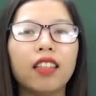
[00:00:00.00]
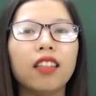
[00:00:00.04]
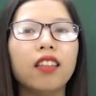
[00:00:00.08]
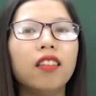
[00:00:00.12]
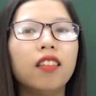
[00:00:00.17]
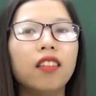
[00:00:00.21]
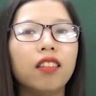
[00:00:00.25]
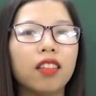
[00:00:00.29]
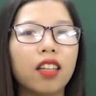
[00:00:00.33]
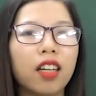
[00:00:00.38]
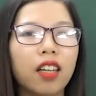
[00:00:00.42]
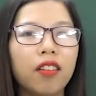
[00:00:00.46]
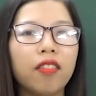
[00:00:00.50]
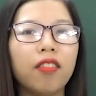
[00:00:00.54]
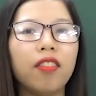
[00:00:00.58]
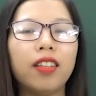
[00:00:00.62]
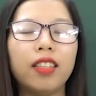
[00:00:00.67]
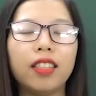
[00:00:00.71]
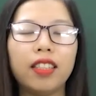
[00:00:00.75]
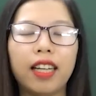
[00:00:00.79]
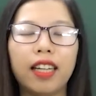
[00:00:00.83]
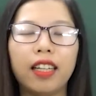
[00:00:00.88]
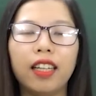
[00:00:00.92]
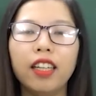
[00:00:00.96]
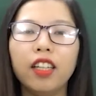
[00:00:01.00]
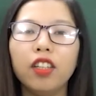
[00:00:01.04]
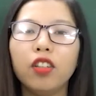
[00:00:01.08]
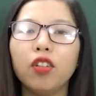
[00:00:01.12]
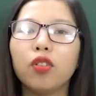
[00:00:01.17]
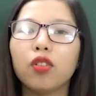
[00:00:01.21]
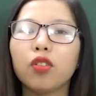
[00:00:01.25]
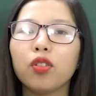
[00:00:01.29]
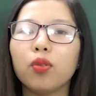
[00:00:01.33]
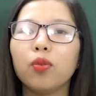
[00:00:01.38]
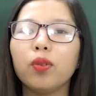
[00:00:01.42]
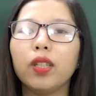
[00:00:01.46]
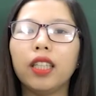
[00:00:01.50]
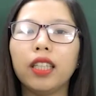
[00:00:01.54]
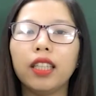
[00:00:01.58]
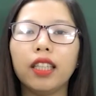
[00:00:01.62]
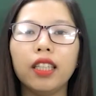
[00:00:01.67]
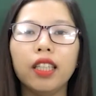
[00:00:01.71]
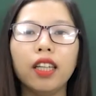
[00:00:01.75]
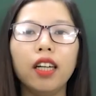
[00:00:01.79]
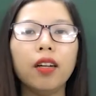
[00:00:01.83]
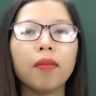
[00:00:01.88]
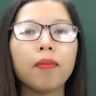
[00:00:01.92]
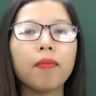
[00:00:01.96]
từ cần phải giải thích nội dung ý
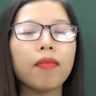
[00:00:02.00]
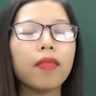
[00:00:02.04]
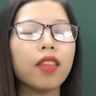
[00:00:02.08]
nghĩa.